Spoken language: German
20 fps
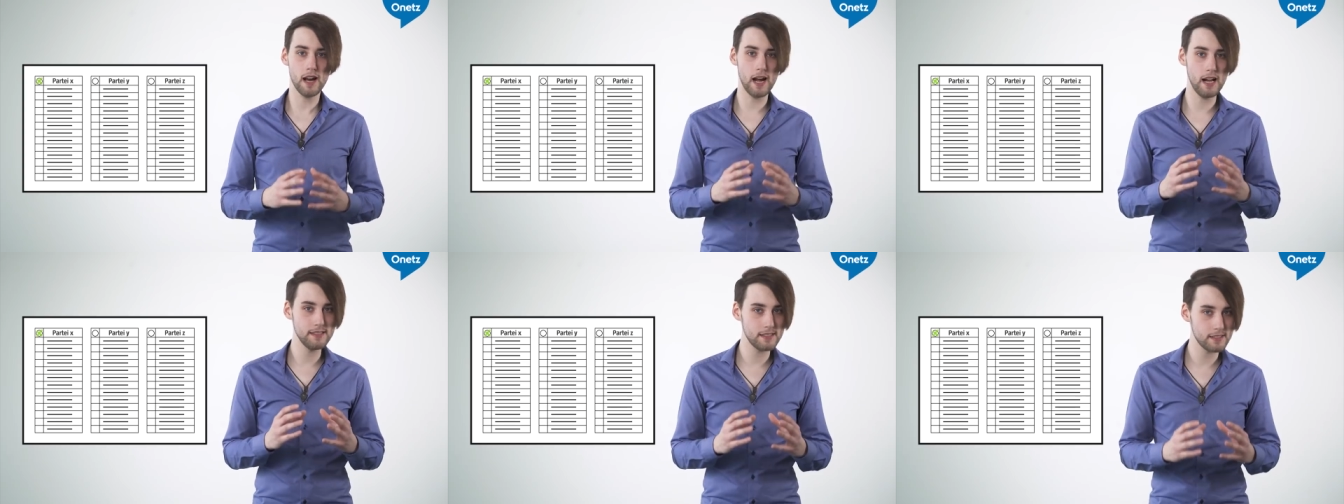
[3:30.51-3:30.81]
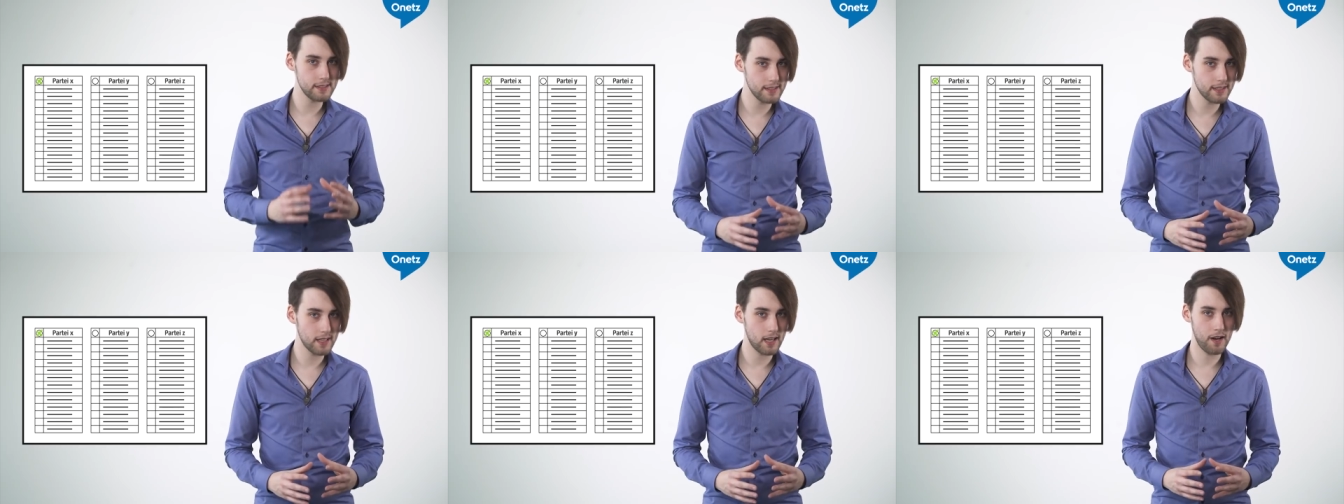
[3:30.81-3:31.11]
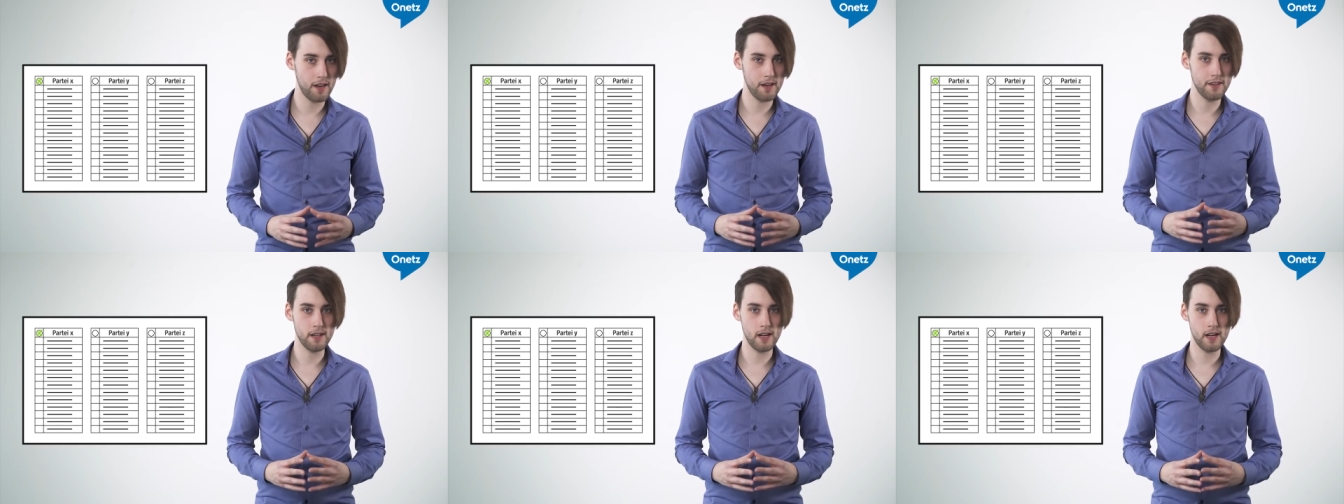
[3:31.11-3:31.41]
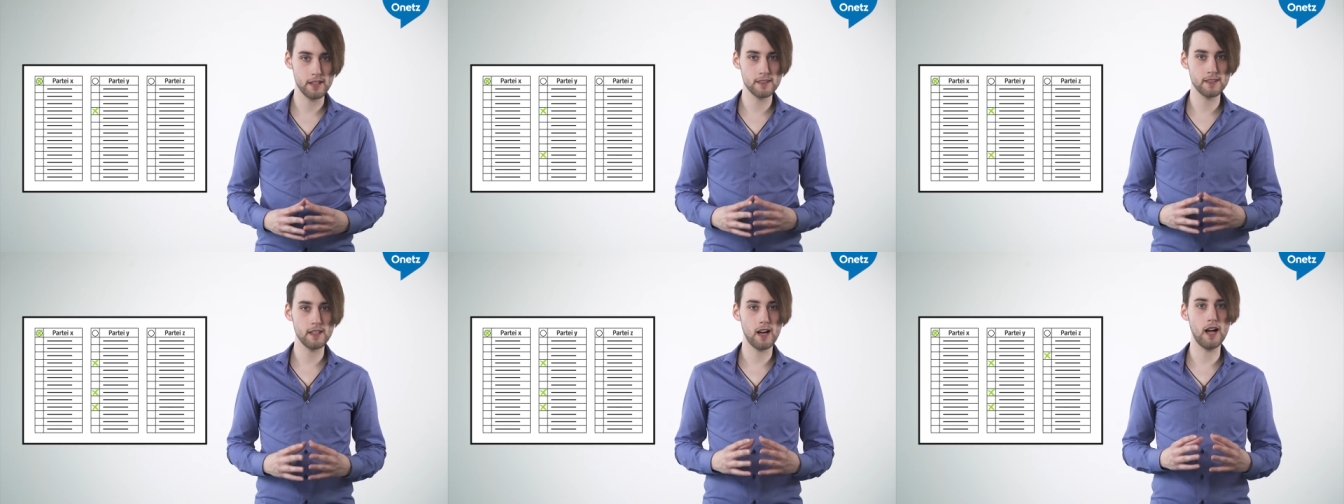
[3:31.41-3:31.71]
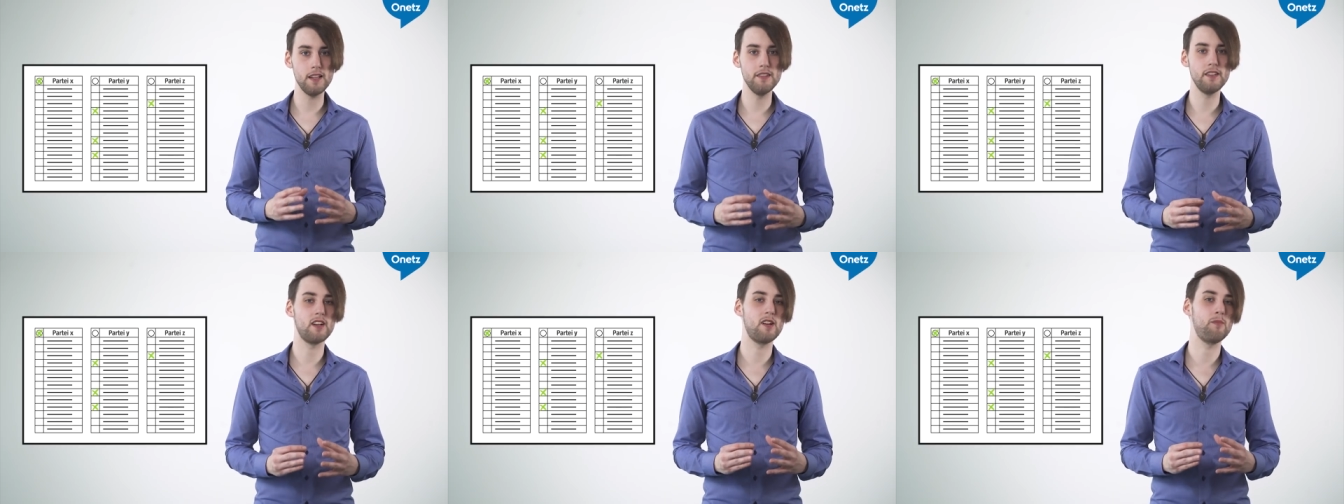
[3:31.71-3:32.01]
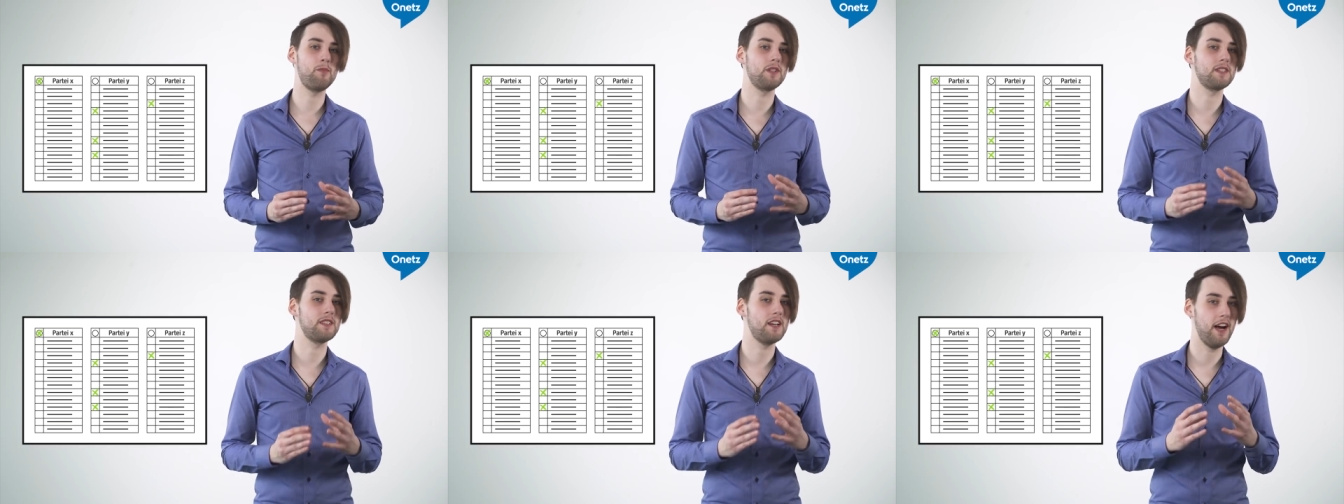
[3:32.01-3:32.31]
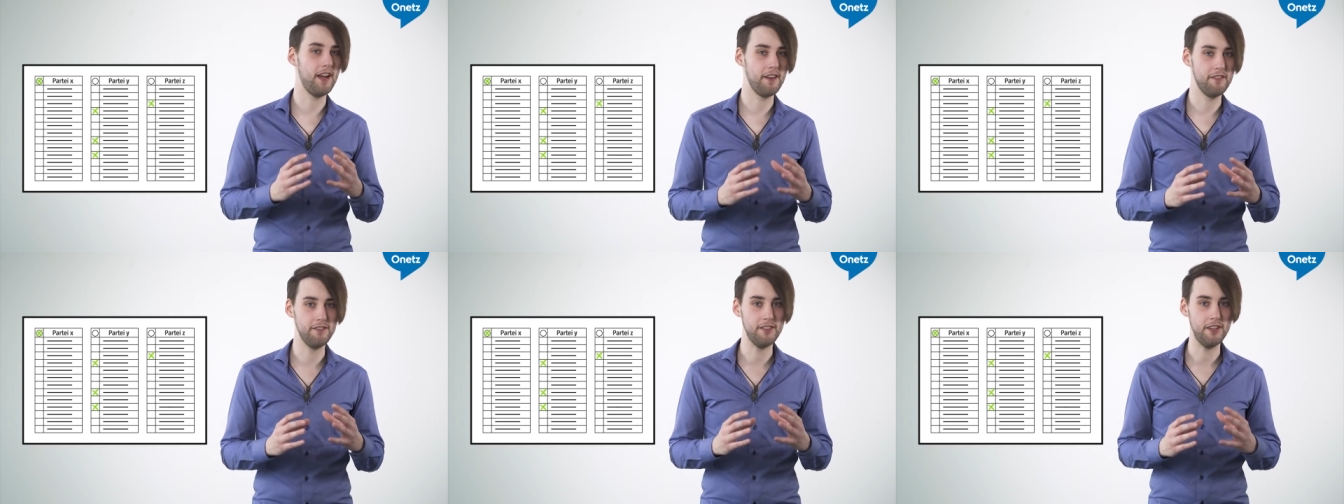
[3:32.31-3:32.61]
einzelne Kandidaten anderer
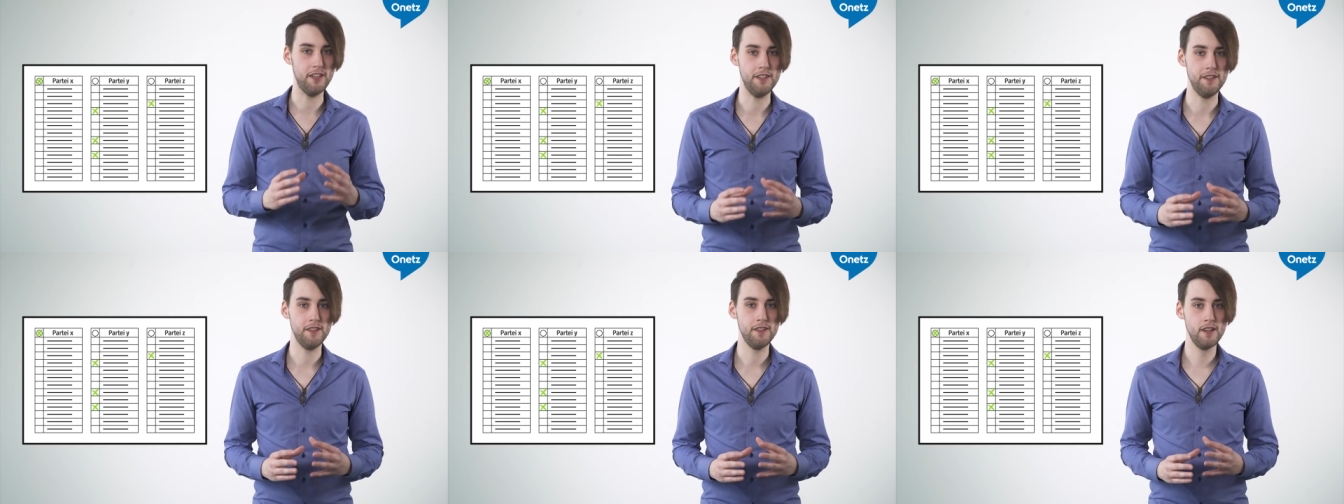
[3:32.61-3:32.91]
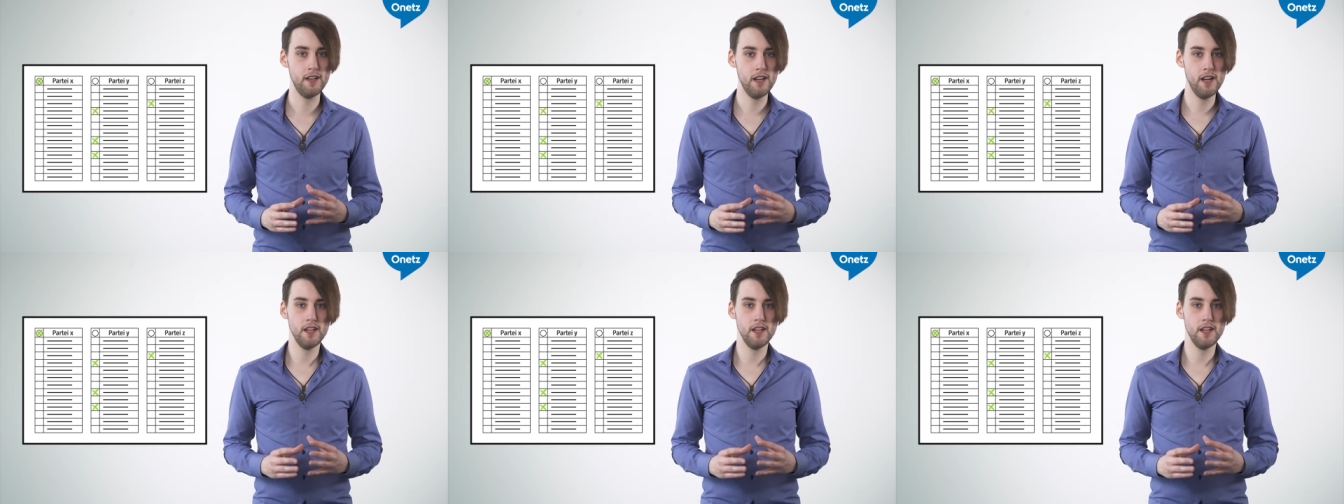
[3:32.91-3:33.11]
Parteien wählen.